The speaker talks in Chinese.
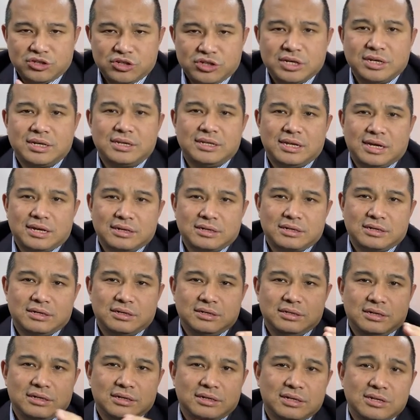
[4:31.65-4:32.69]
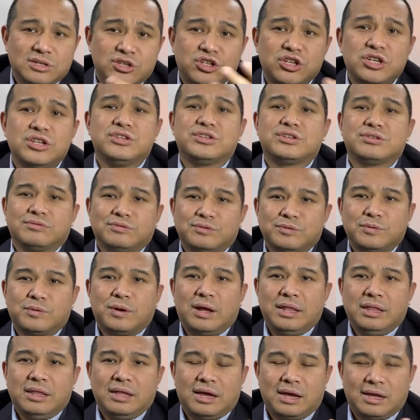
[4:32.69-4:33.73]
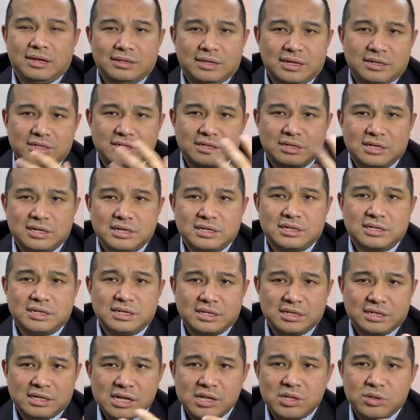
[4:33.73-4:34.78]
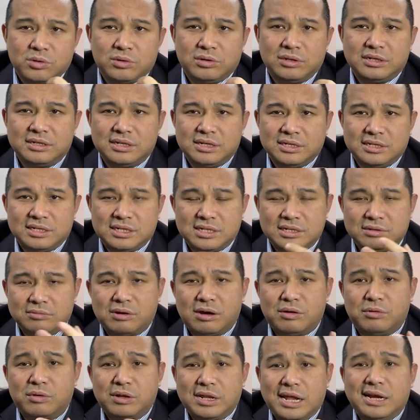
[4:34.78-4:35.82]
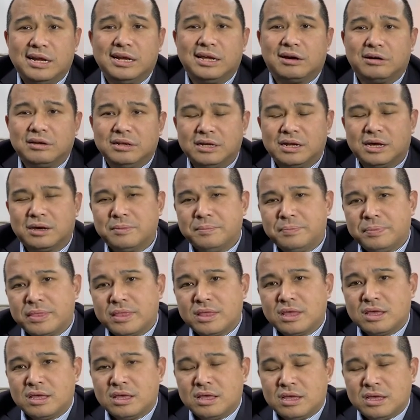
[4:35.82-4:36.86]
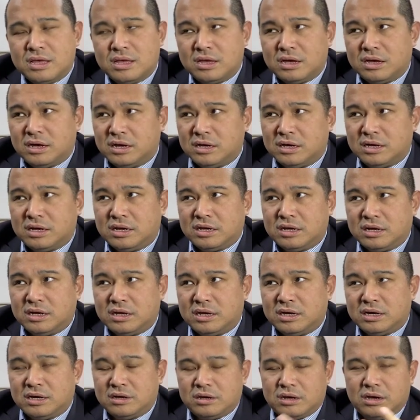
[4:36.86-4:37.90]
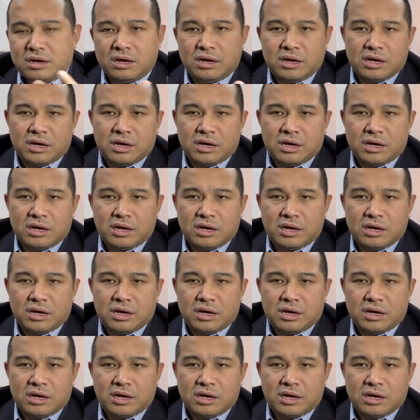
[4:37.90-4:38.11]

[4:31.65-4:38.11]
这个呢，可能跟政治无关啊，但是更多的人希望我来聊一聊。呃，